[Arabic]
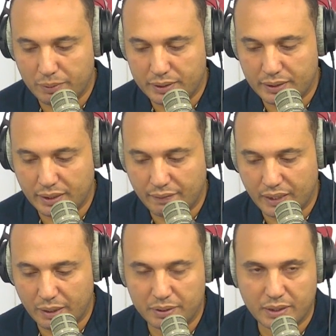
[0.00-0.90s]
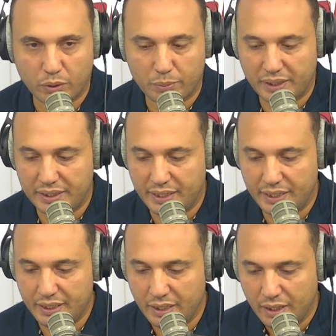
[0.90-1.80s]
ذهاب الدور ربع
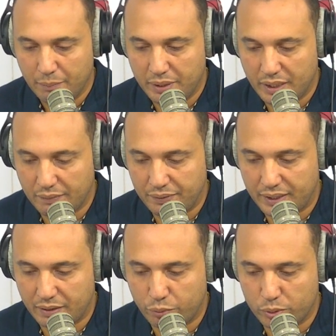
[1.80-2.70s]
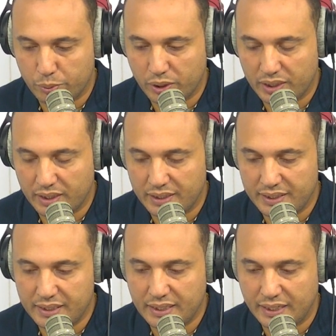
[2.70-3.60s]
نهائي من افريكان فوتبول
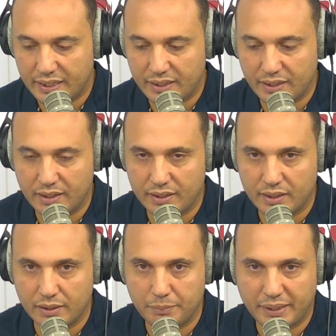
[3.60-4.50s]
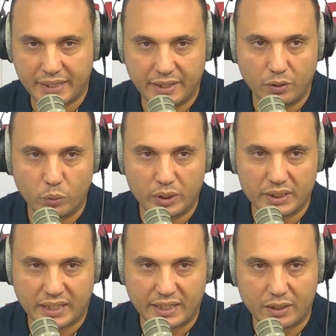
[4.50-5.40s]
ليج لكن المكان هو اللي
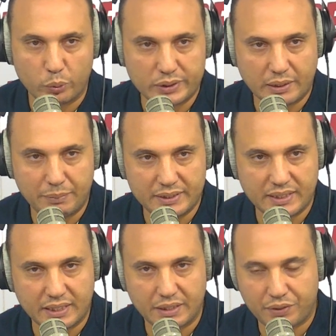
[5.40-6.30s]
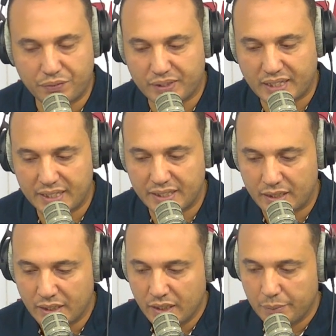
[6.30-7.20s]
تغير والزمان زاد كيف كيف تغير
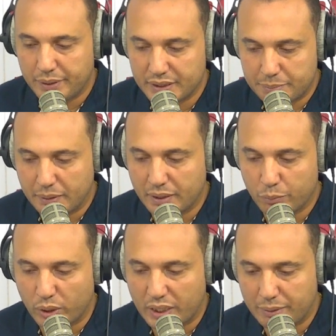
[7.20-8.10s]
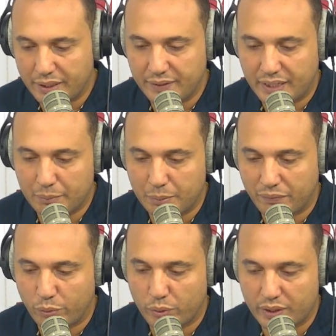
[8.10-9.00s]
بالنسبه للمقابله هذه كان
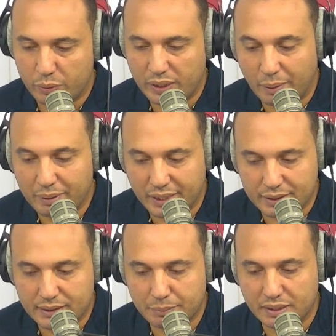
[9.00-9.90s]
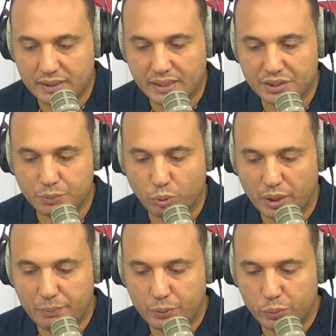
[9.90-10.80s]
المفروض انه يلعب نهار السبت الترجي
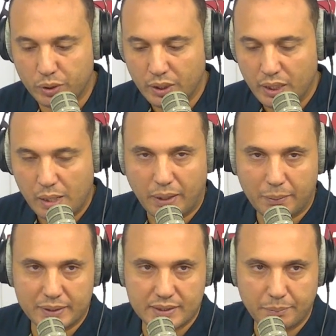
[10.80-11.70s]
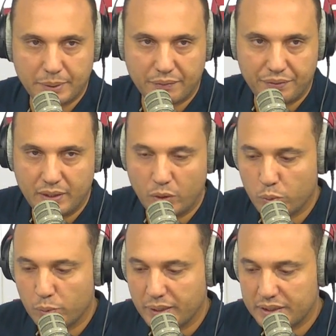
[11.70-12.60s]
مقابلته مع مازامبيك في
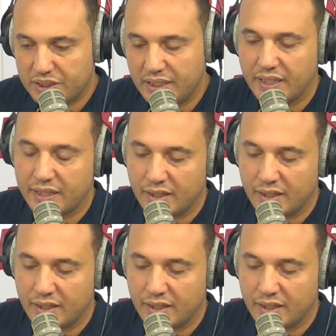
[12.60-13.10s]
لوبومباتشي لكن